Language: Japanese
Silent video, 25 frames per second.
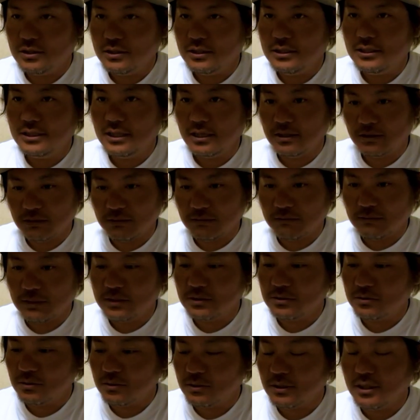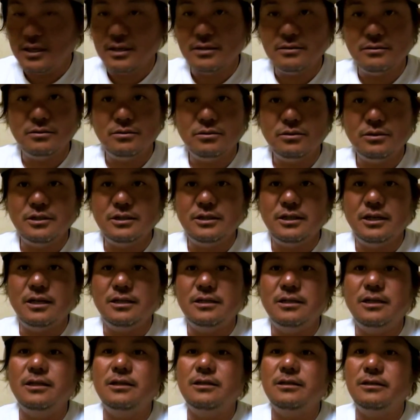になるバスを狙う時にあ
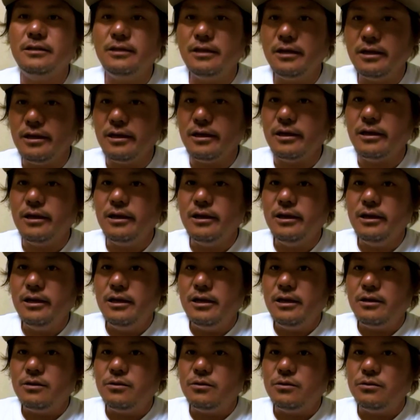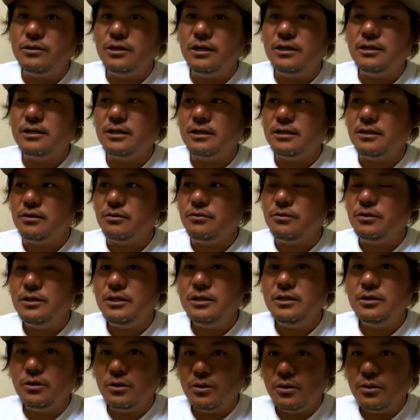たってこう何かね
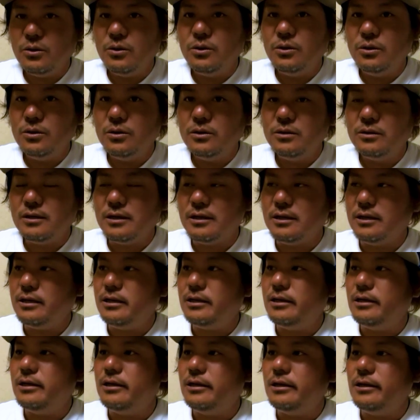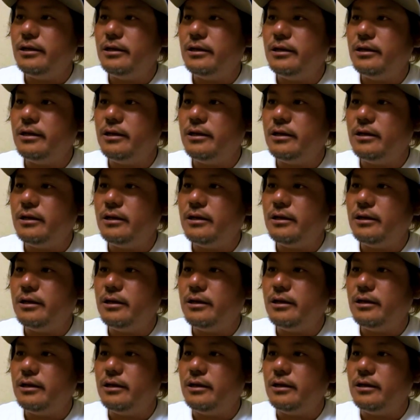ウィード、
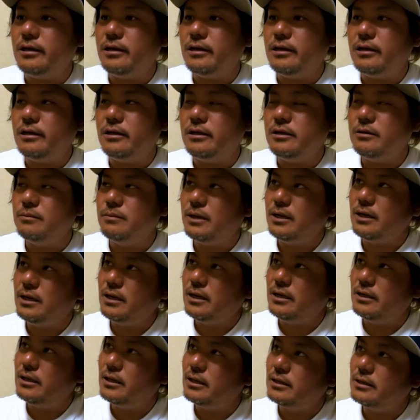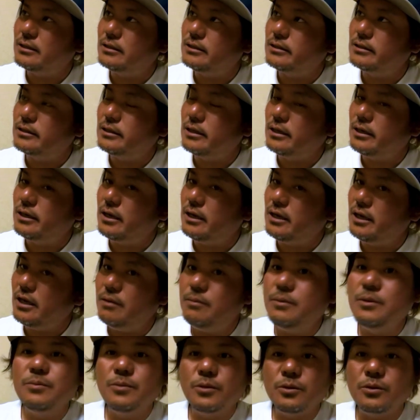えー、今だったら
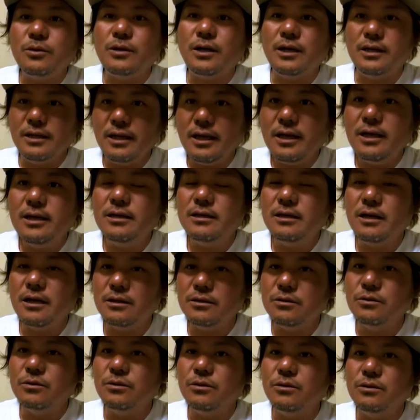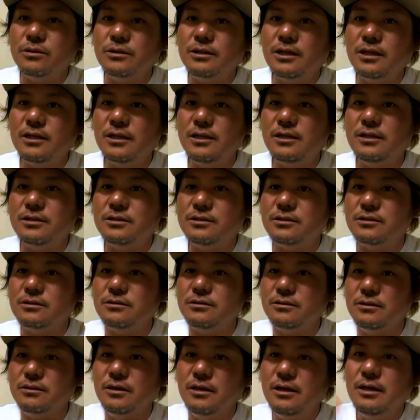エビモとかね、あの縦につ
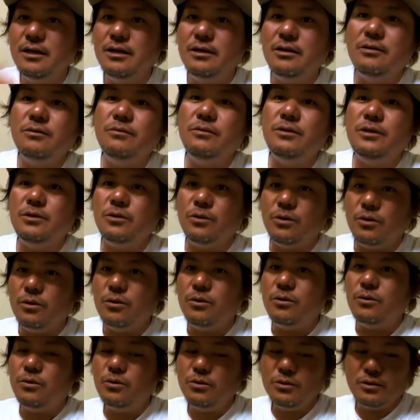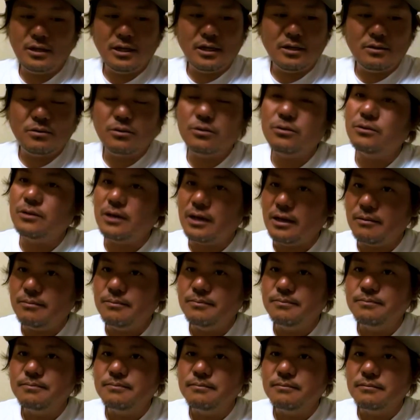くウィードを狙うことが
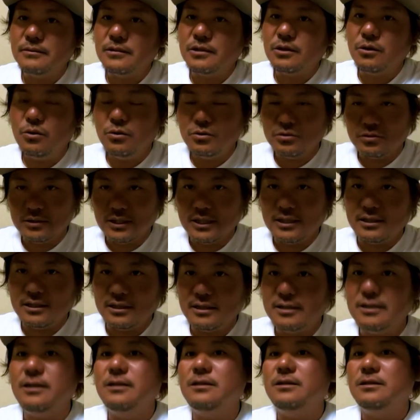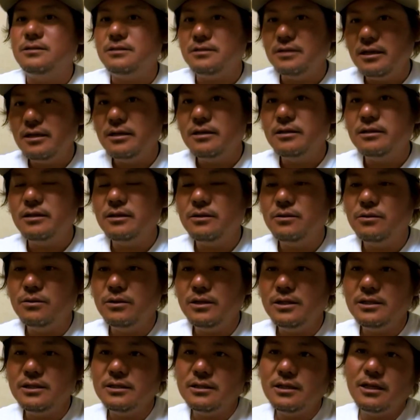多くなってきたんですね。でこ
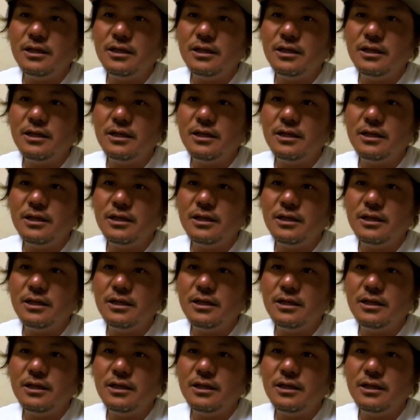れに